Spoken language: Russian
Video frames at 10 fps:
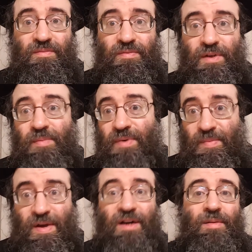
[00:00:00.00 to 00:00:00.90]
Ну,
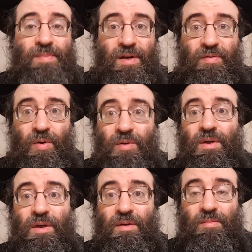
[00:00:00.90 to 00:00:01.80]
примерно перевел,
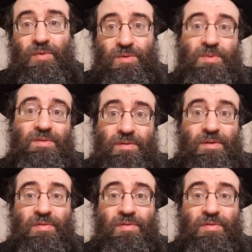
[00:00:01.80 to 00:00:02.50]
может быть, э,